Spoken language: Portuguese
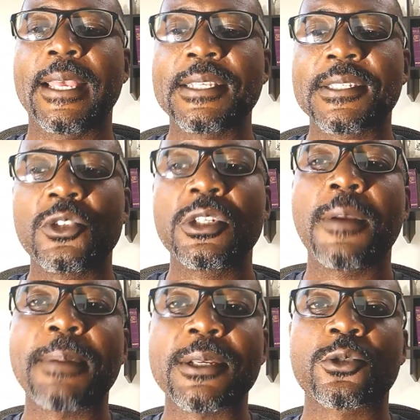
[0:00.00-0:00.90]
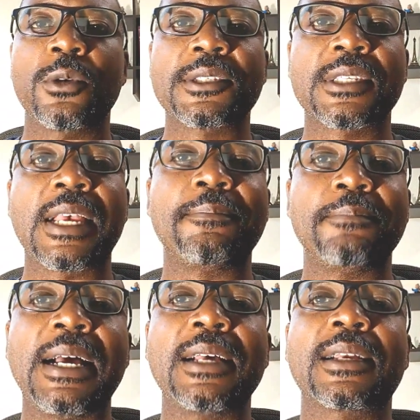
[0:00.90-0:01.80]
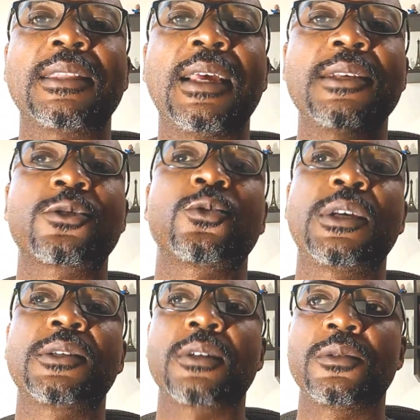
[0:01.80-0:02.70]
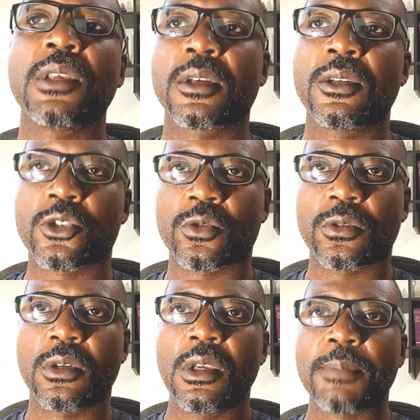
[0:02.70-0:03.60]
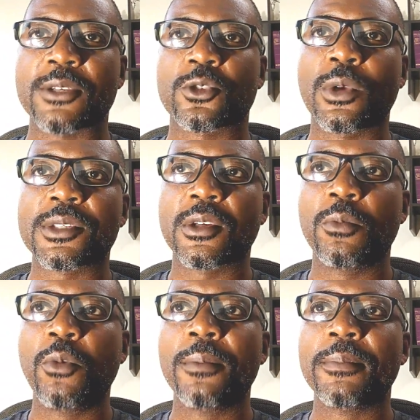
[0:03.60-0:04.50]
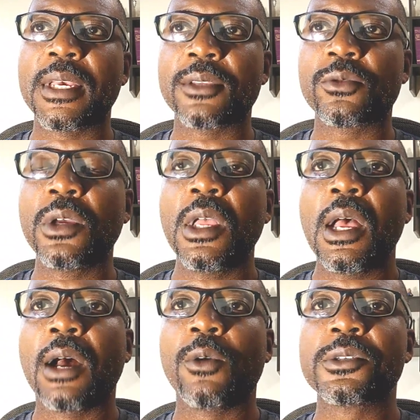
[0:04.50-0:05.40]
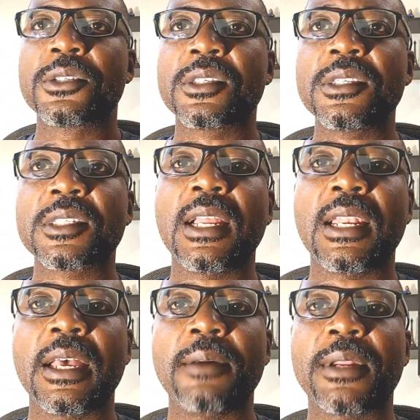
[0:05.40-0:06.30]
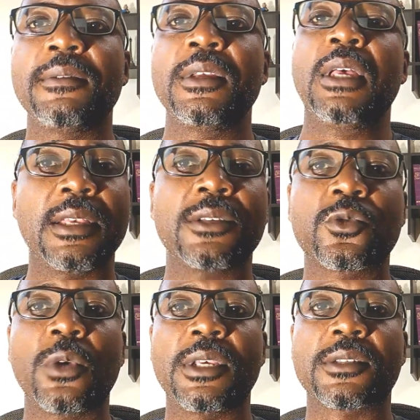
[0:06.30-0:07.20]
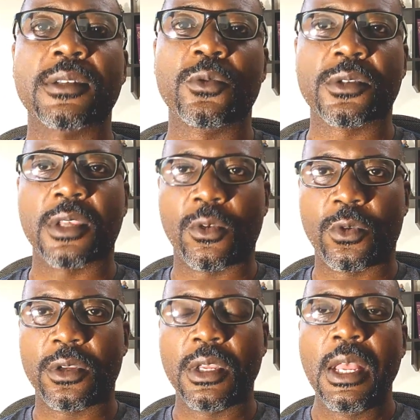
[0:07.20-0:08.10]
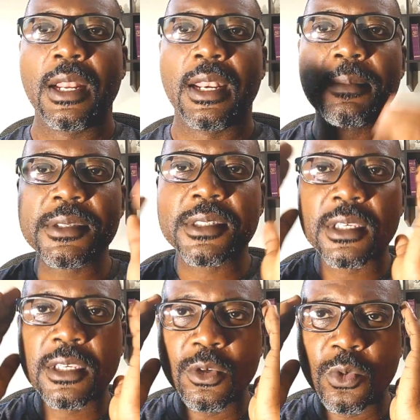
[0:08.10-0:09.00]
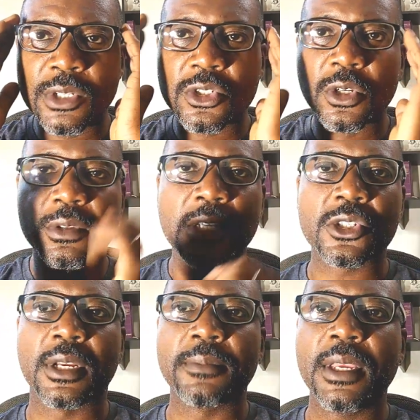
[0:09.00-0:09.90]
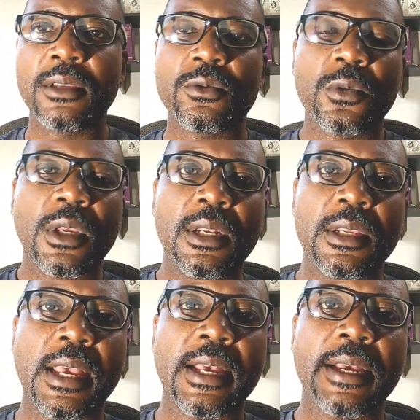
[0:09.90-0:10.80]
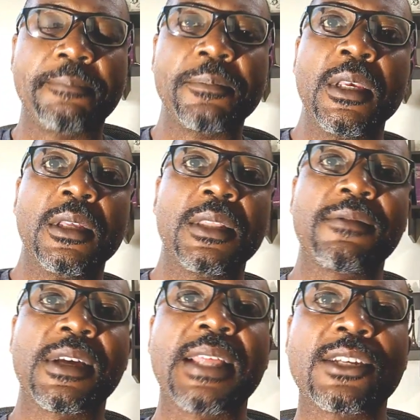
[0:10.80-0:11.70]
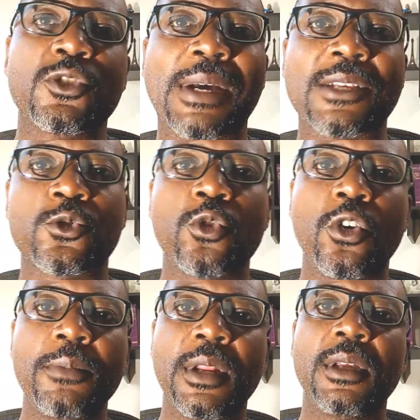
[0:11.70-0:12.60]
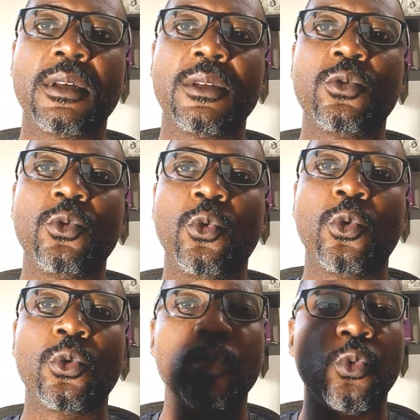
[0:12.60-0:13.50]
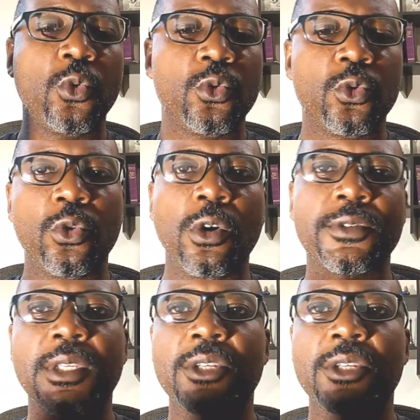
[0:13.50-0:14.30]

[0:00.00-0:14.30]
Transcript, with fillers: esse dia passou a ser a marca da ressurreição de Cristo. Passou a ser o momento aonde se celebra a ressurreição do Senhor. Lembre-se que o Antigo Testamento ele é, na verdade, uma sombra do, do, do, Novo